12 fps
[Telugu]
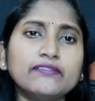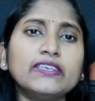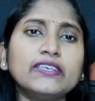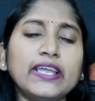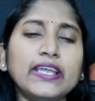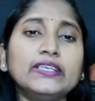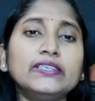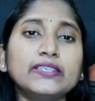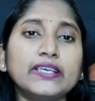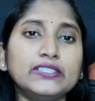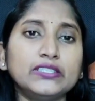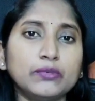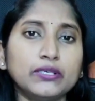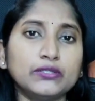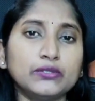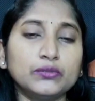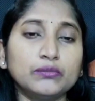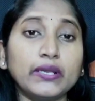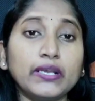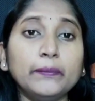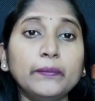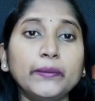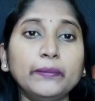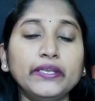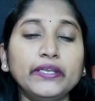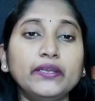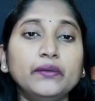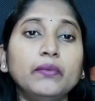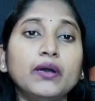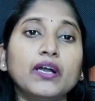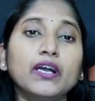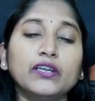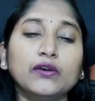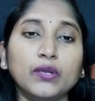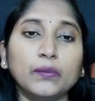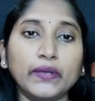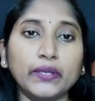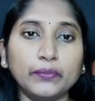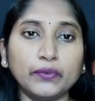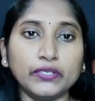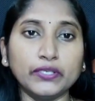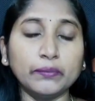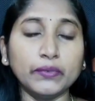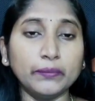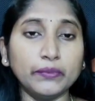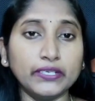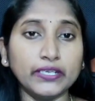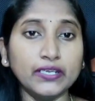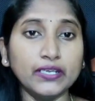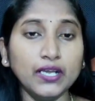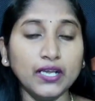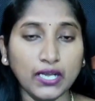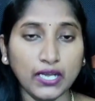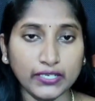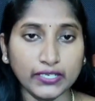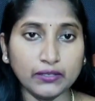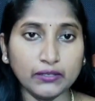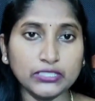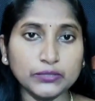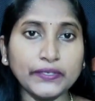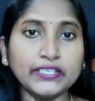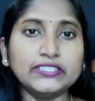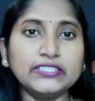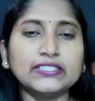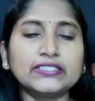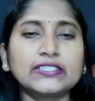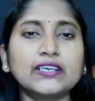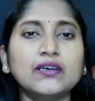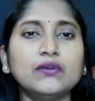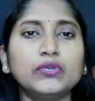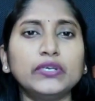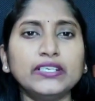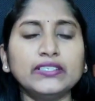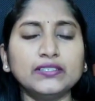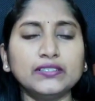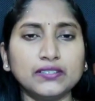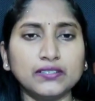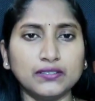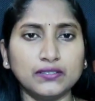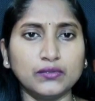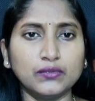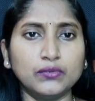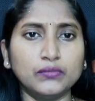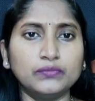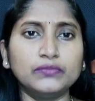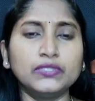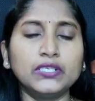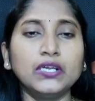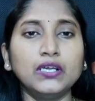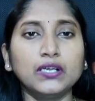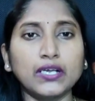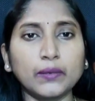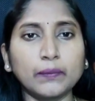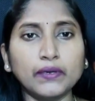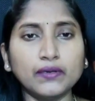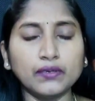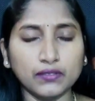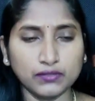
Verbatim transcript: సెవెన్ ఎయిట్ నైన్త్ మంత్ మళ్ళీ బేబీ బాగా డెవలప్ అయిపోయి బేబీకి అంటే స్పేషియస్గా ఉండే uh, గర్భ